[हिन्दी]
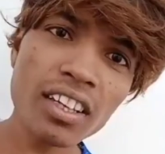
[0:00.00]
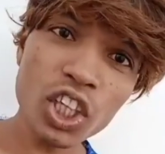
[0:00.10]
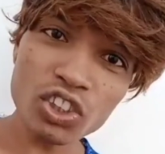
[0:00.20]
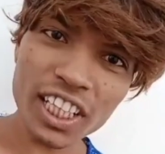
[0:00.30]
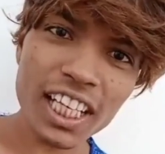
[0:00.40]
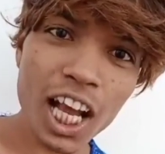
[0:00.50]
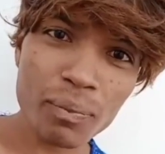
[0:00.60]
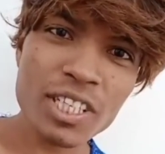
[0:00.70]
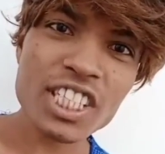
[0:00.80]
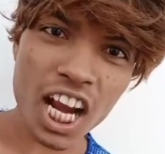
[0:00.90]
क्यों तेरे घर में
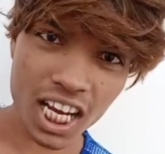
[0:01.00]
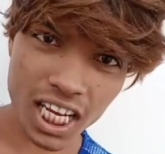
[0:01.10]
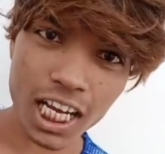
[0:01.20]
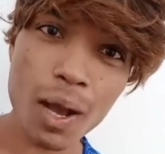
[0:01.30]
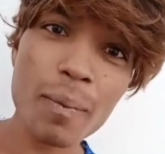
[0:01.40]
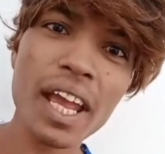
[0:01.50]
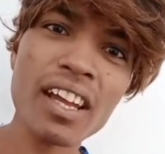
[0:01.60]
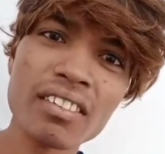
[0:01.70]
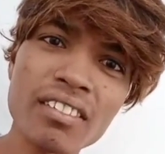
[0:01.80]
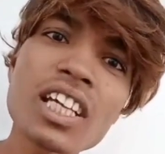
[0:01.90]
शक्कर कम है
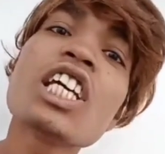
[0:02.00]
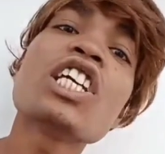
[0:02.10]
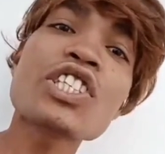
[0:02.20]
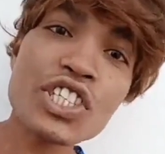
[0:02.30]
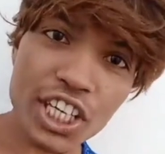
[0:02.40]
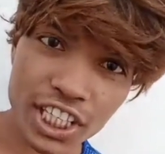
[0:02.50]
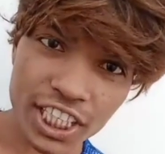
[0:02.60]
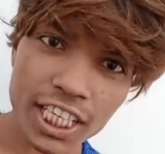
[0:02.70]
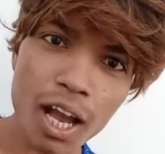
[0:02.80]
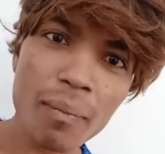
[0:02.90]
चीनी
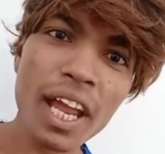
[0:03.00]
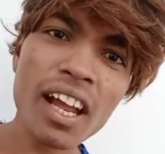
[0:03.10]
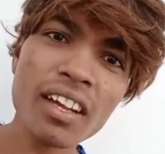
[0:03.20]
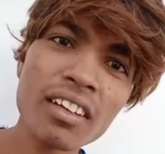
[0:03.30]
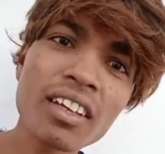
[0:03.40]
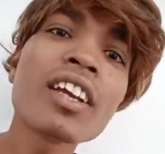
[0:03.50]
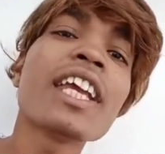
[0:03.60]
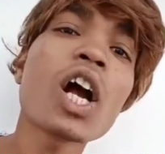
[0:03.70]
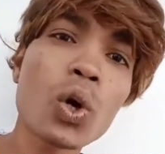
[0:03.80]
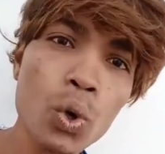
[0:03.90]
कम है या
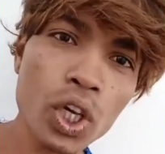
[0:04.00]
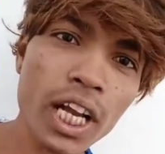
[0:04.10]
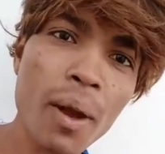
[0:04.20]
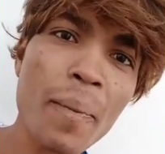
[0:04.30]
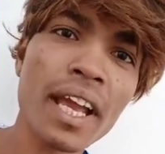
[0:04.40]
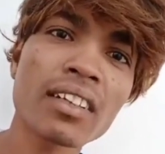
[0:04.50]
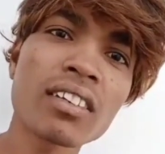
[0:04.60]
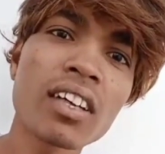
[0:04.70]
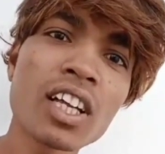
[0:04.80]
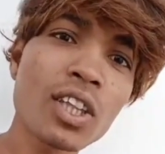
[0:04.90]
गुड़ कम है
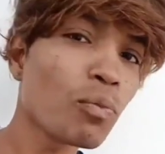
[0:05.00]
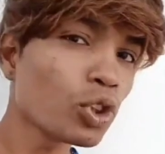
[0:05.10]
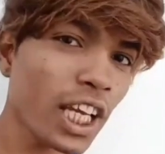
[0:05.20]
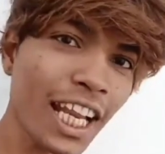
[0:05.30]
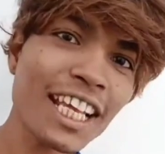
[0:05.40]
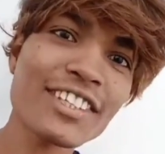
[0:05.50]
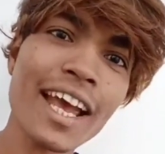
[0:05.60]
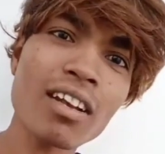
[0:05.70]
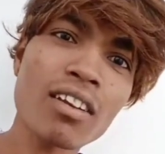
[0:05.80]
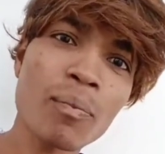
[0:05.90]
तो मुझे ले
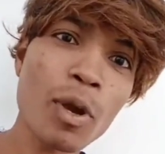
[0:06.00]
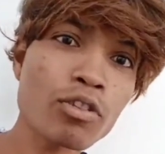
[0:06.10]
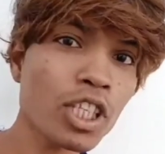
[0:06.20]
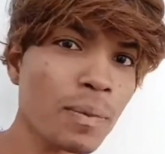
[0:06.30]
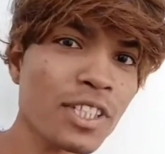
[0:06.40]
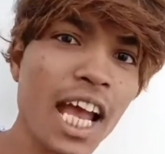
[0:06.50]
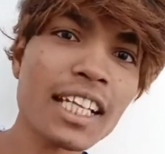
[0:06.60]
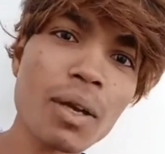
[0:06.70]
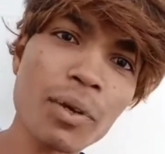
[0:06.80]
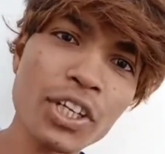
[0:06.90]
चल मैं उनसे भी
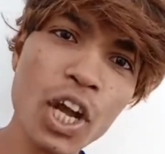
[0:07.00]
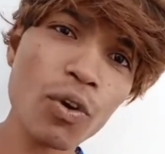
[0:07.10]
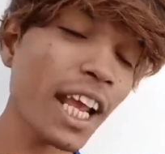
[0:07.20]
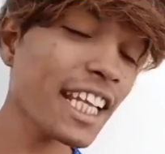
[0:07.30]
ज्यादा मीठा हूँ ले